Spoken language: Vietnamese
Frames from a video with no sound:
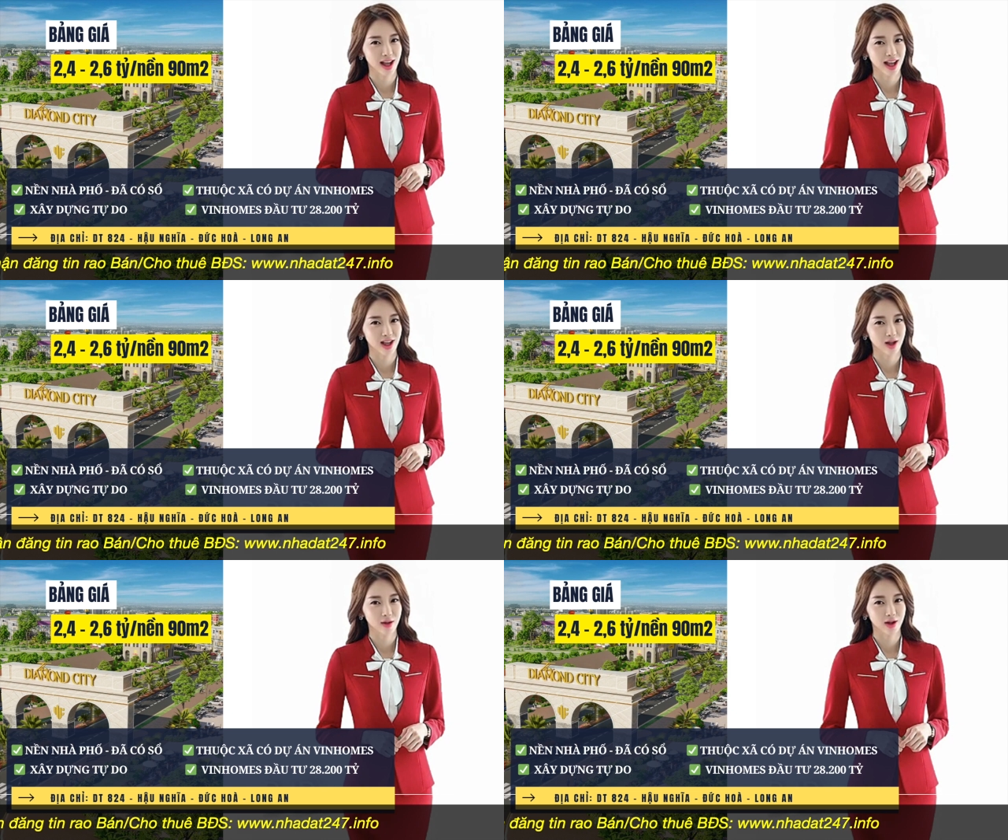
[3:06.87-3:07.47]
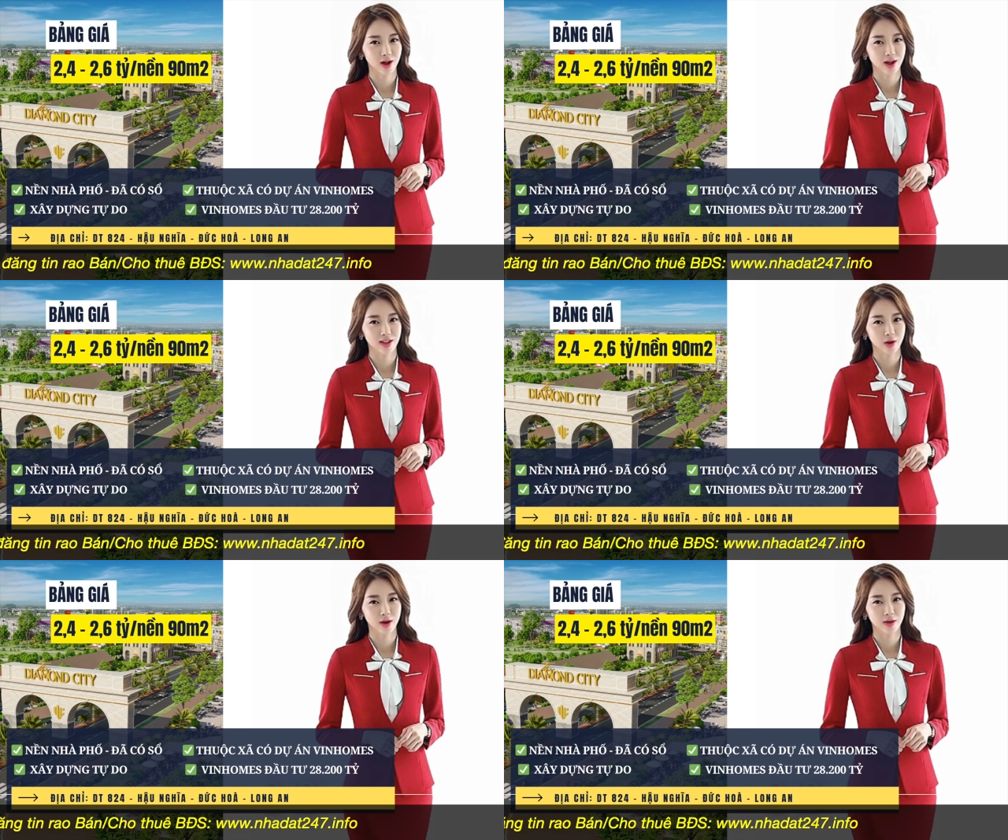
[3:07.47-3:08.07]
Hiện chúng tôi
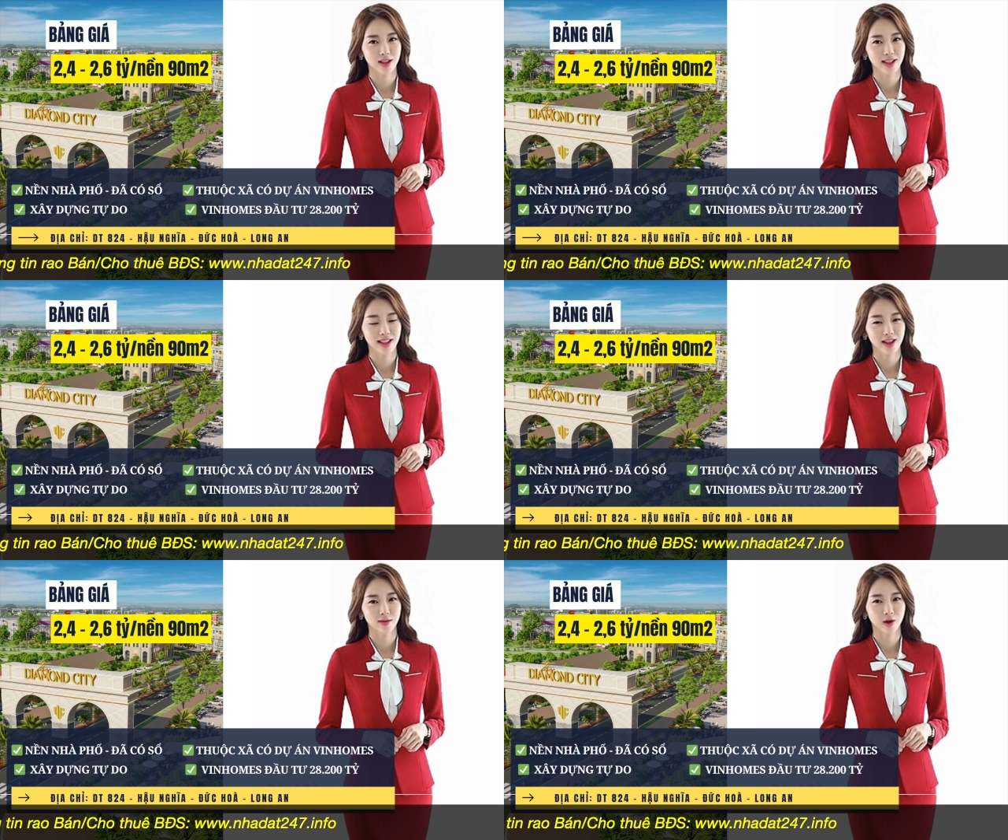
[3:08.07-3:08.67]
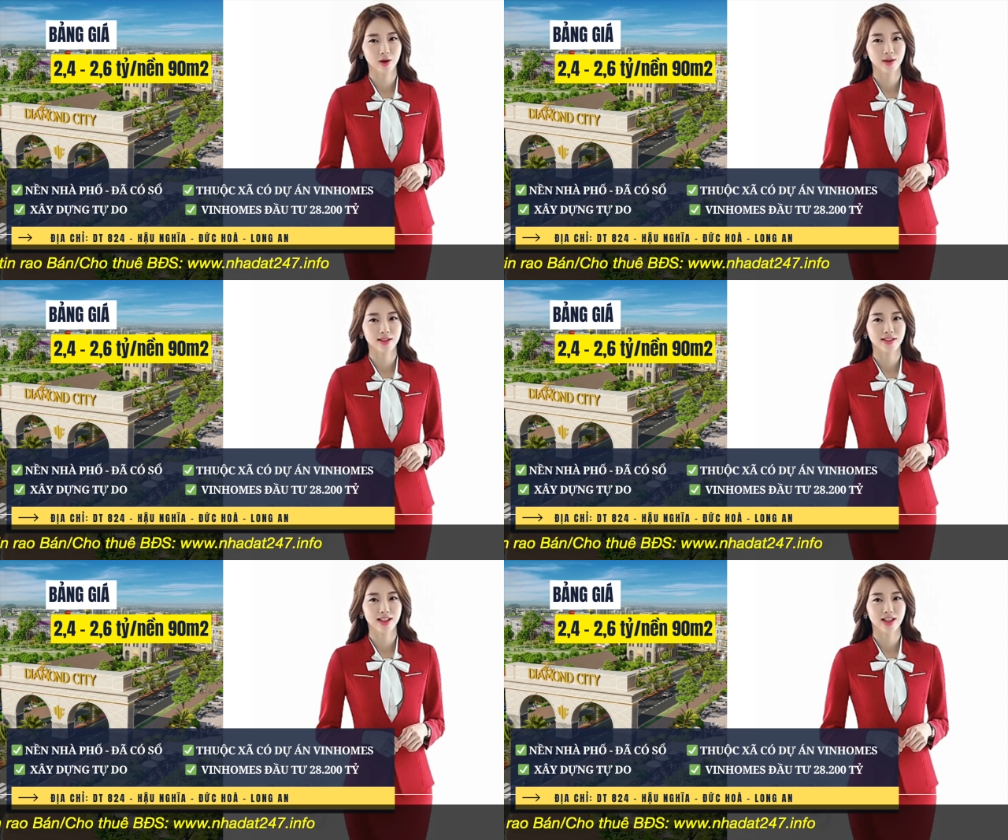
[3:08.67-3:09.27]
có số lượng nền nhà phố,
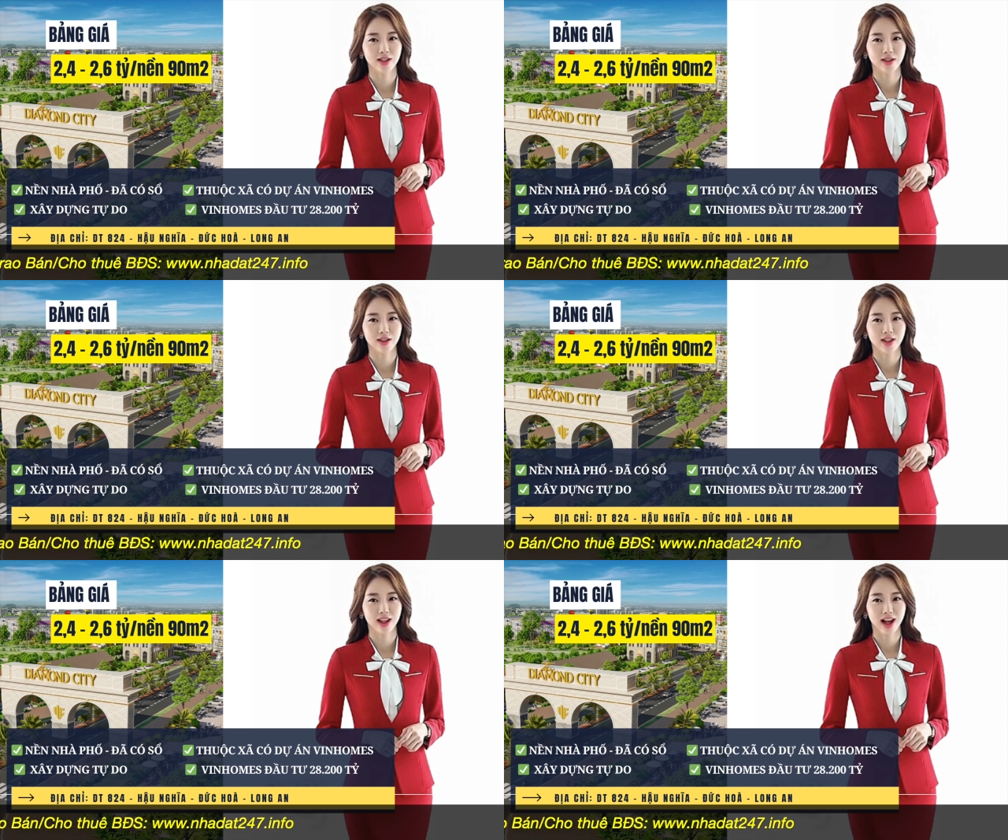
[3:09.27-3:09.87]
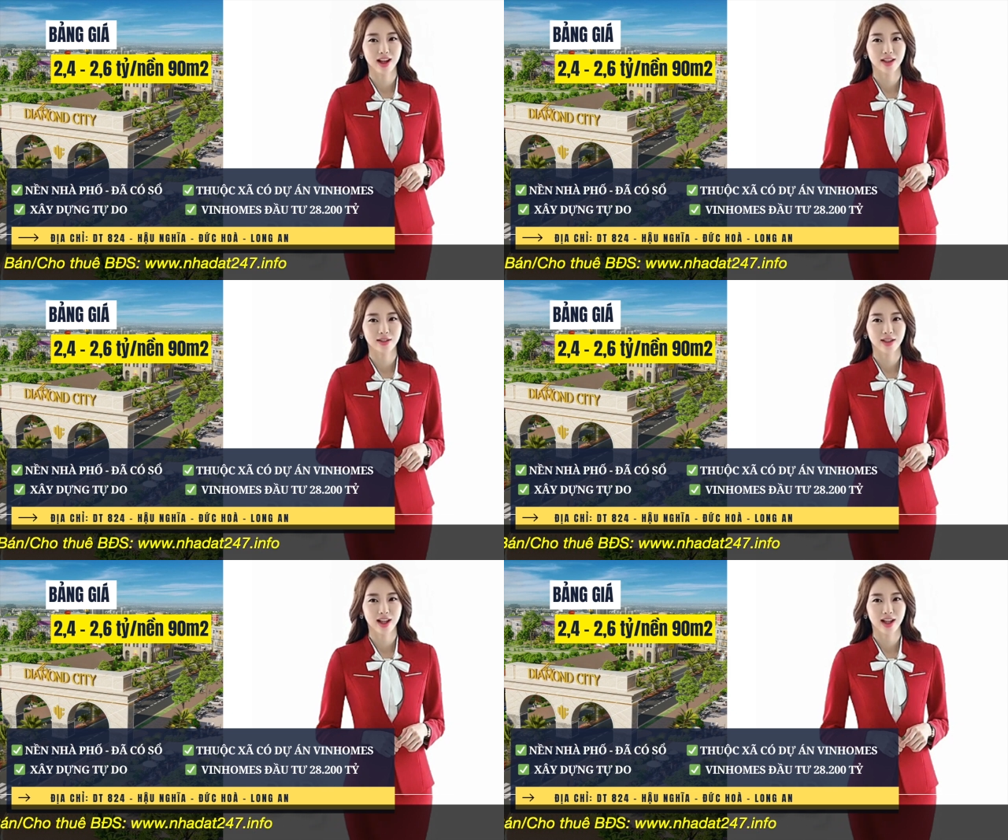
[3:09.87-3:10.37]
xây dựng tự do,